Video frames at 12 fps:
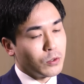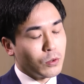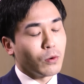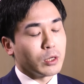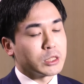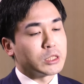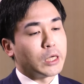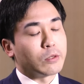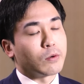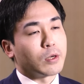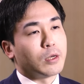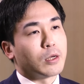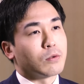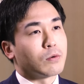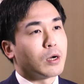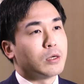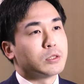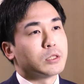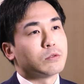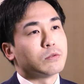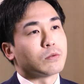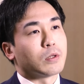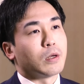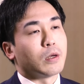強化しないといけないというのを感じる
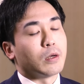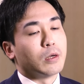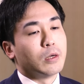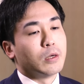ので、